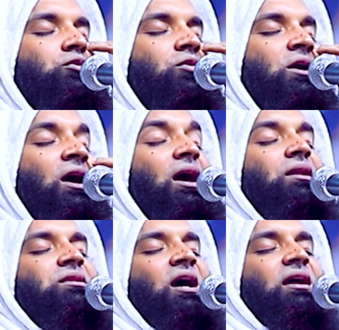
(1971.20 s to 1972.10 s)
চোখের
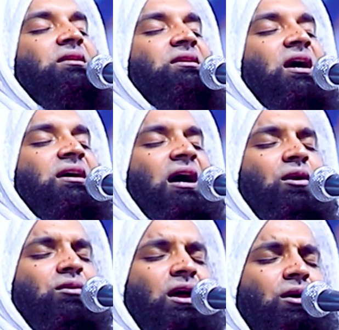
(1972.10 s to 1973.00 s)
সাইড দিয়া
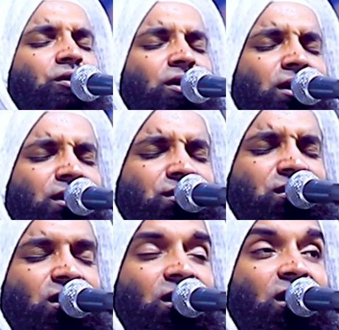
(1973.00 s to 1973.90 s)
কালো দাগ হয়ে
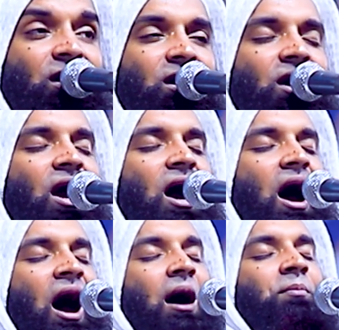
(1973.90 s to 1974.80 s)
গেছে
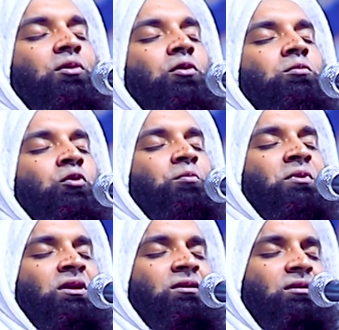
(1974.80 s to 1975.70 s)
আমিরুল
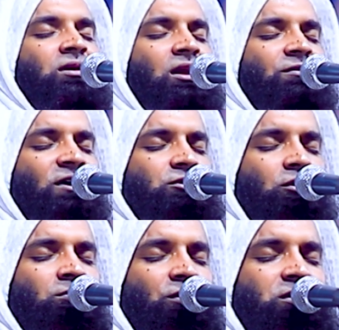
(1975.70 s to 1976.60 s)
মুমিনিন
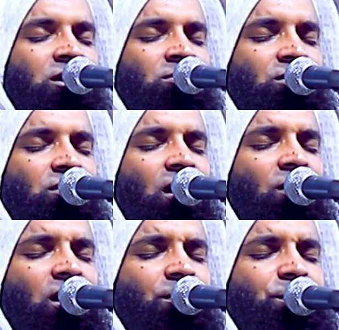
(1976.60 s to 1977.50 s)
খলিফাতুল মুসলিম
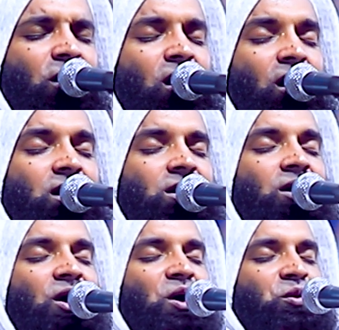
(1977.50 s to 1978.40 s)
হওয়ার পর
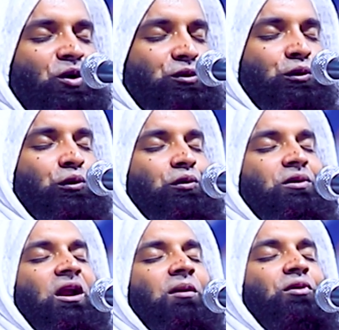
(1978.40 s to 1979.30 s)
কত
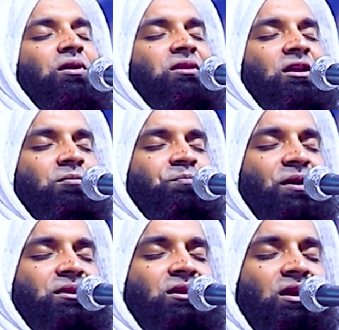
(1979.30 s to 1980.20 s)
লোকেরা বলছেন
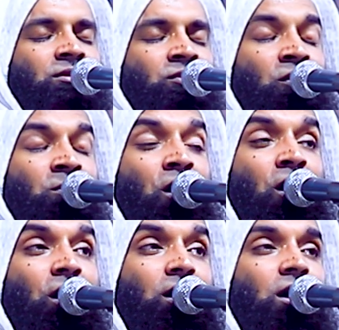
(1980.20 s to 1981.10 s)
প্রেসিডেন্ট
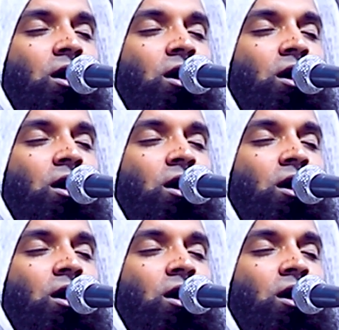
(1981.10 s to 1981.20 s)
ওমর